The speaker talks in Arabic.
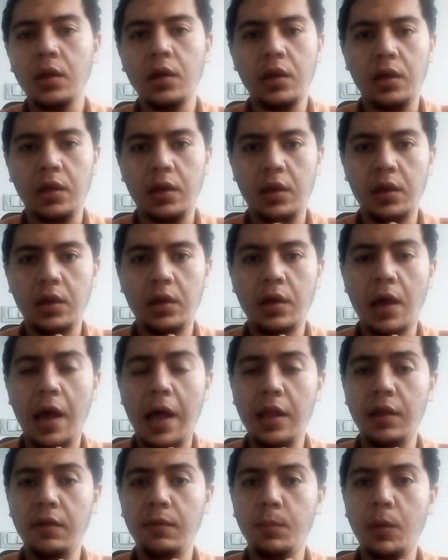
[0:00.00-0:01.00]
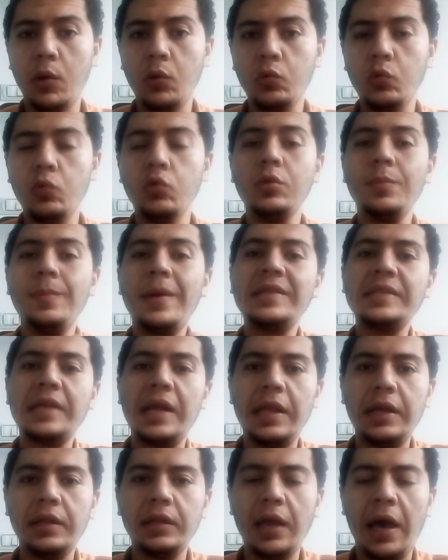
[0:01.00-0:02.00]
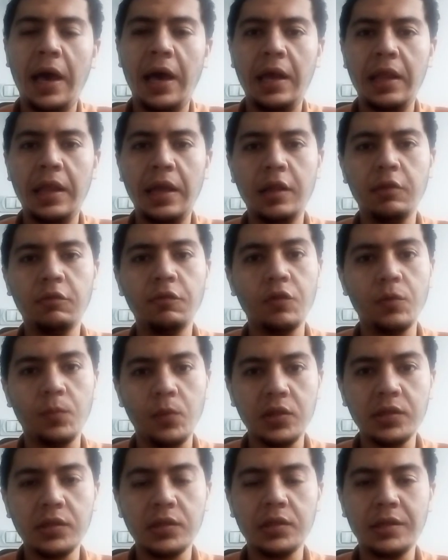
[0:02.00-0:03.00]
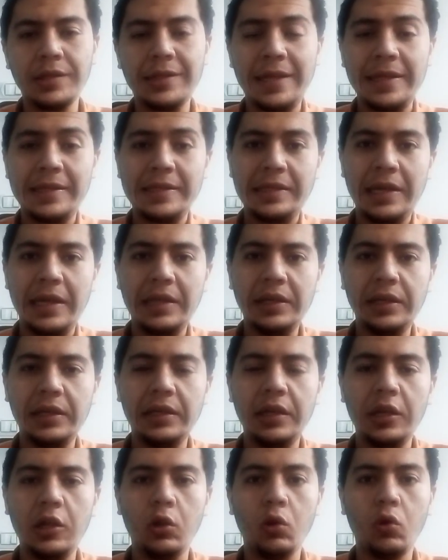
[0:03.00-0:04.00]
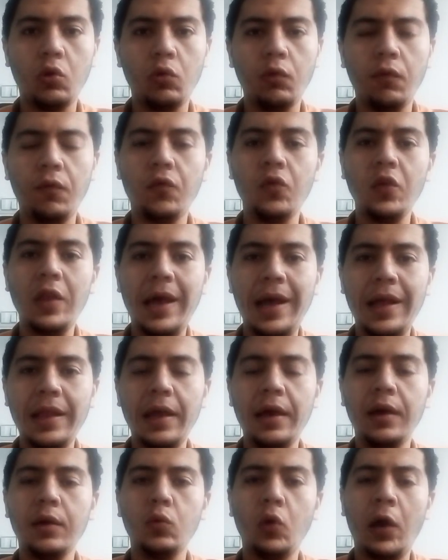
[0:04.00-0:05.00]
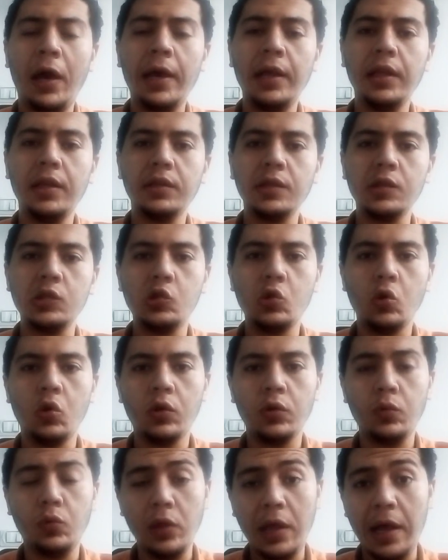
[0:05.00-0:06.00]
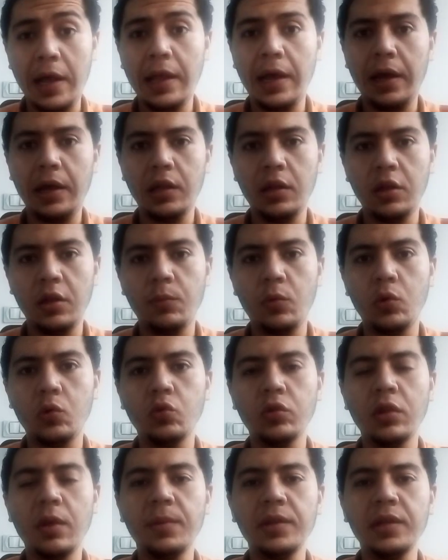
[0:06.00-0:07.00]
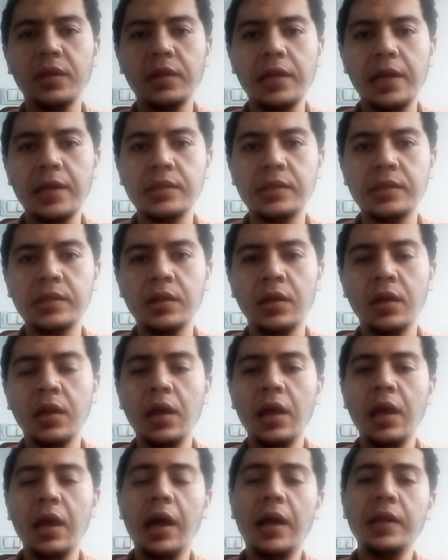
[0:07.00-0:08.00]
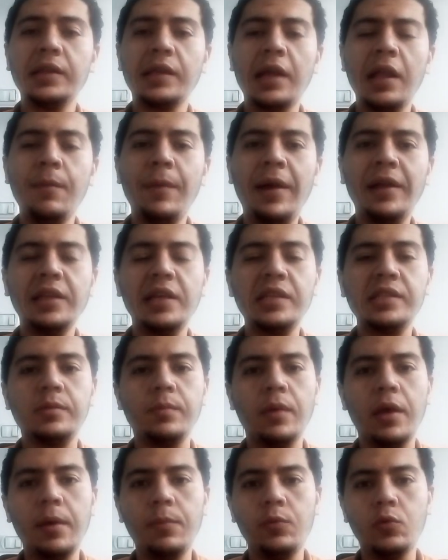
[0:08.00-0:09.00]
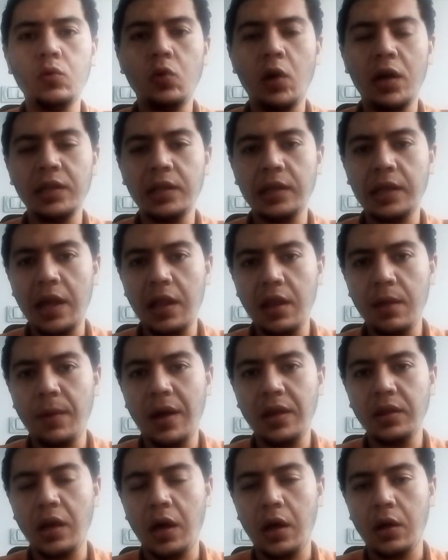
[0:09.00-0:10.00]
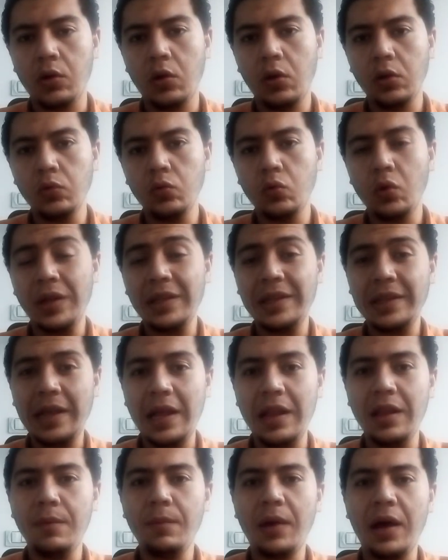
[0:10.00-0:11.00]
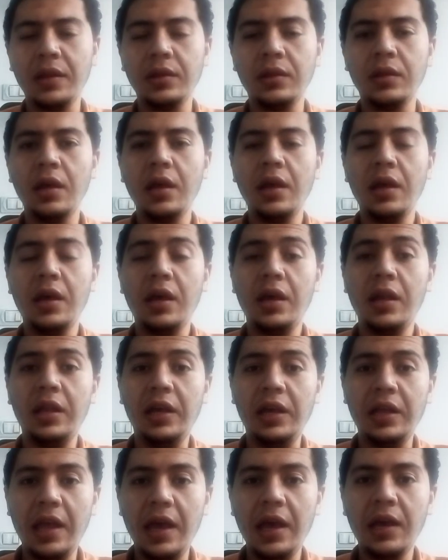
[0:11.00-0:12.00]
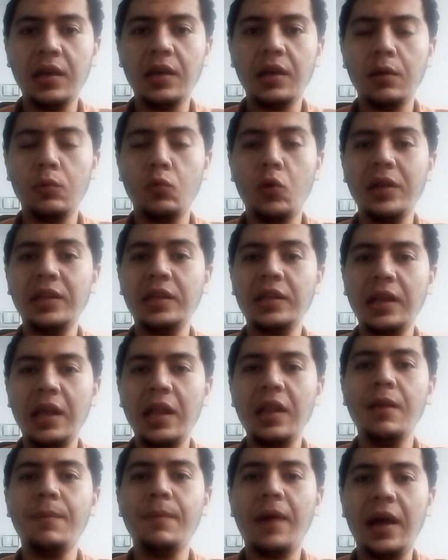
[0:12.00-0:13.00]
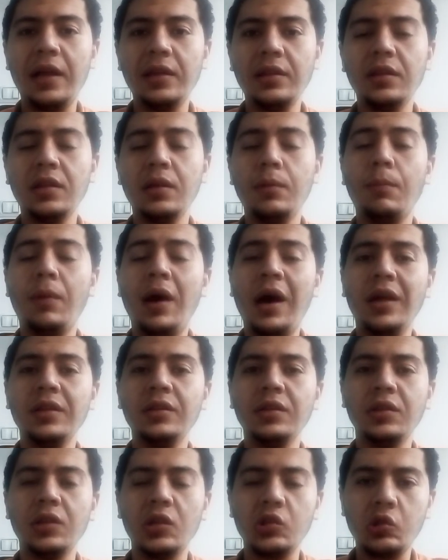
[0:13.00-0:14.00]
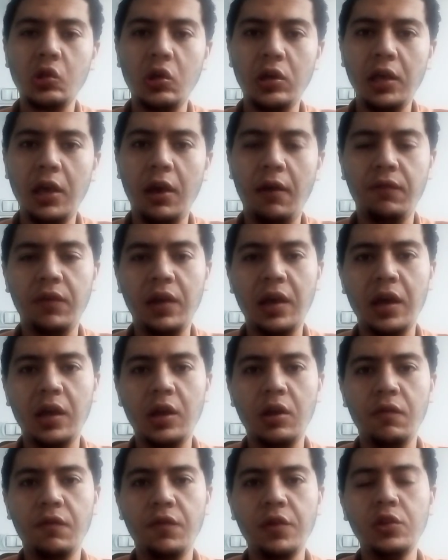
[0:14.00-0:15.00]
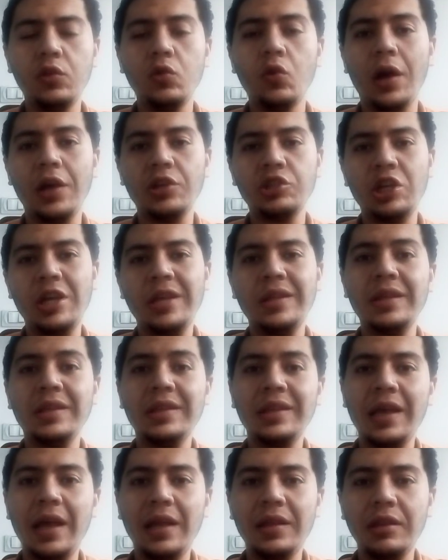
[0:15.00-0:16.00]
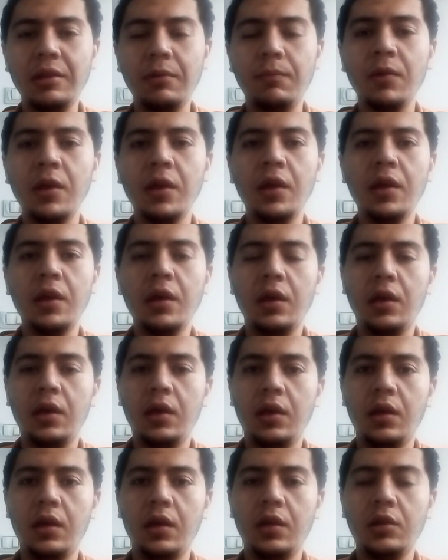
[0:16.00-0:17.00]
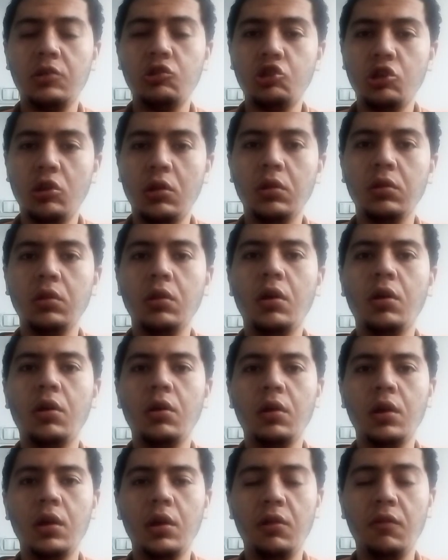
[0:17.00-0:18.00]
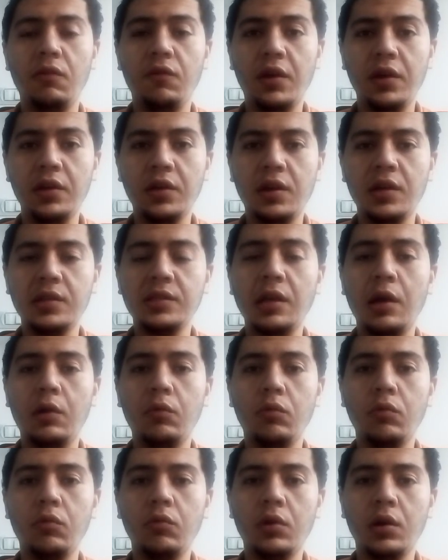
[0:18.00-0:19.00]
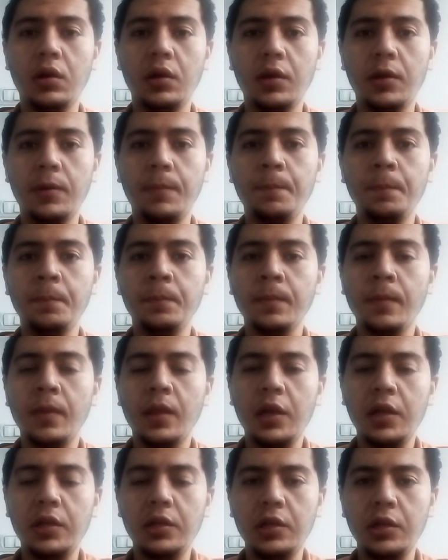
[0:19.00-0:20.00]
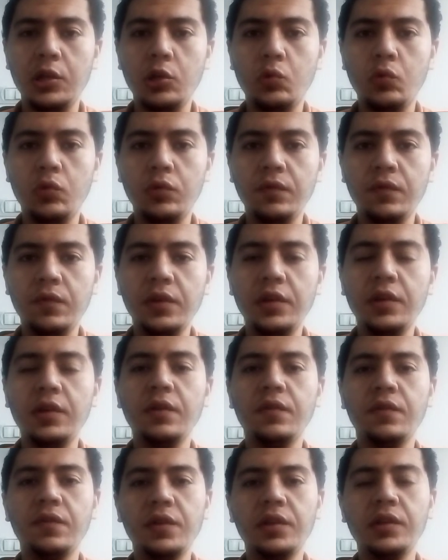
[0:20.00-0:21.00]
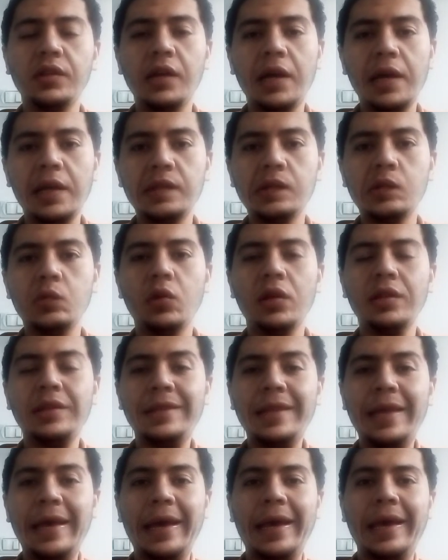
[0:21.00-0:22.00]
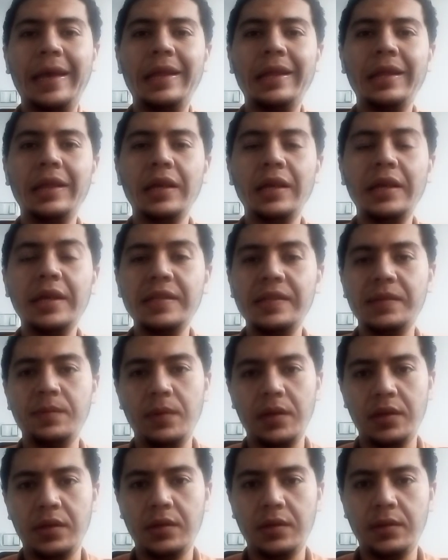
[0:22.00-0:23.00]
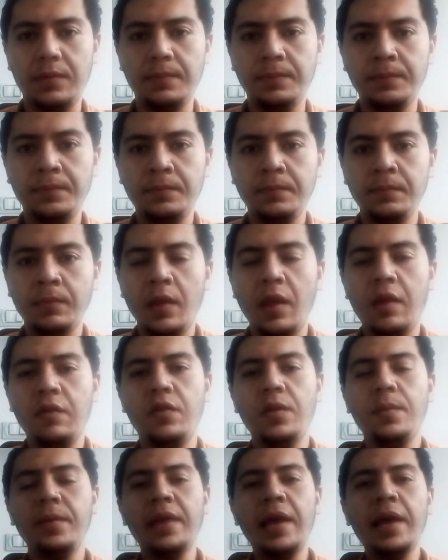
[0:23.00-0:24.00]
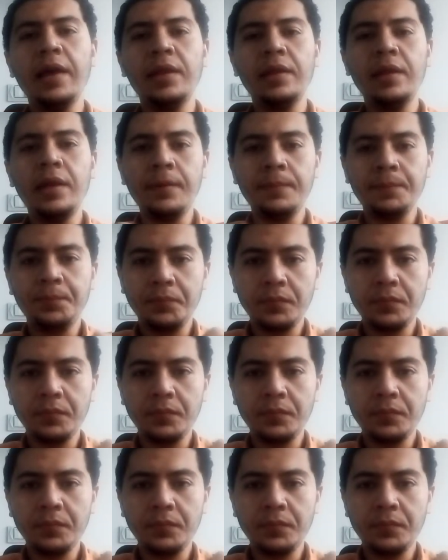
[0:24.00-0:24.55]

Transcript: إيه هل موجود مثلا حالات في مصر تستدعي الخوف والقلق وحالة الذعر والهلع اللي موجودة بين الناس هنتكلم عن أسبابه هنتكلم عن أعراضه هنتكلم عن العلاج وهنتكلم عن بعض النصايح في آخر الفيديو عشان نتجنب آه إن شاء الله الفيروس أو آه إن يكون في فطر أسود داخل جسمك في البداية كده